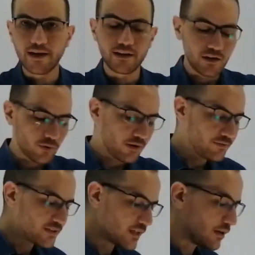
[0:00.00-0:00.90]
يعني ايه
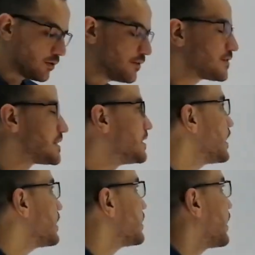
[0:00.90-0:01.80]
ويفز؟ الويفز
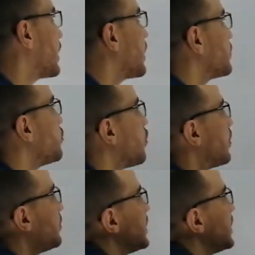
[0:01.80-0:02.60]
ديت هي نوع